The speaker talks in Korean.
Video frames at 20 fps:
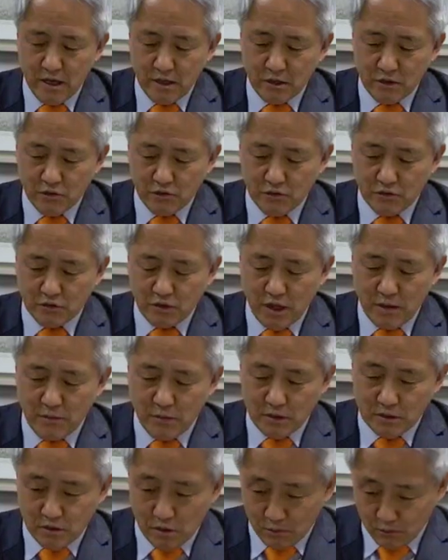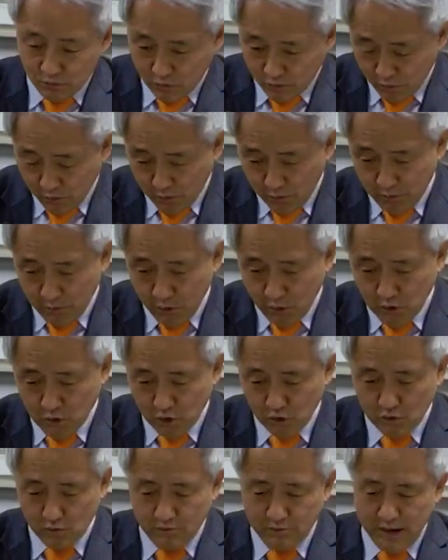특구되면 정부
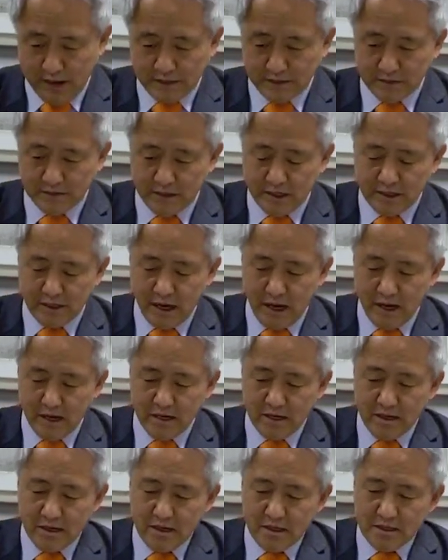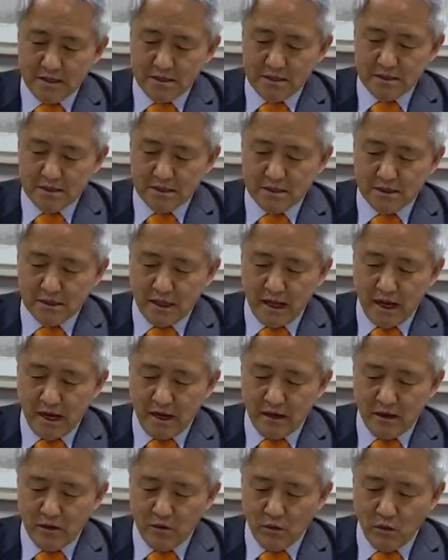보조금 받는 데다
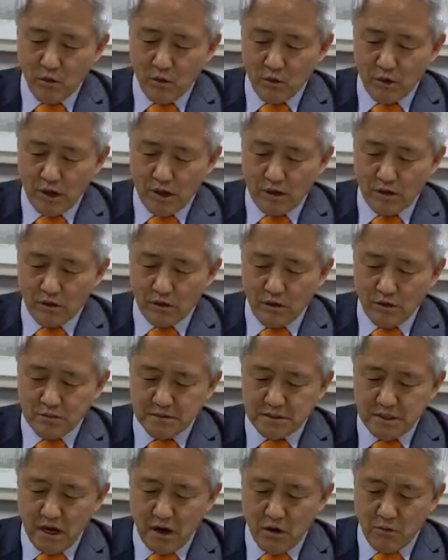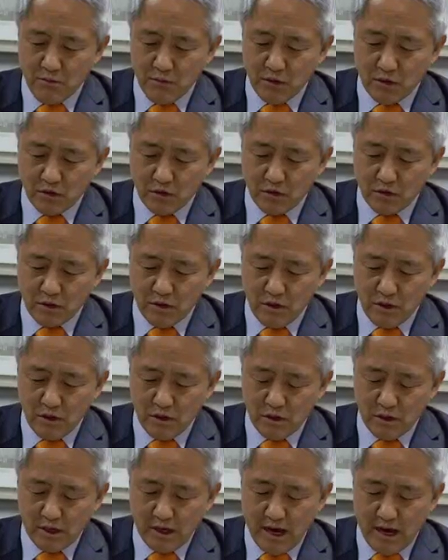식당 5개 영업 차 없는 거리
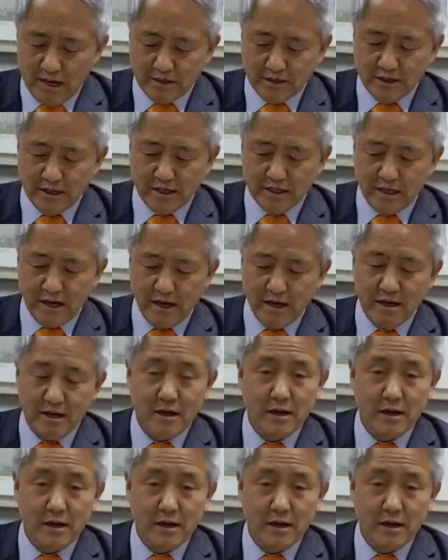가능하다.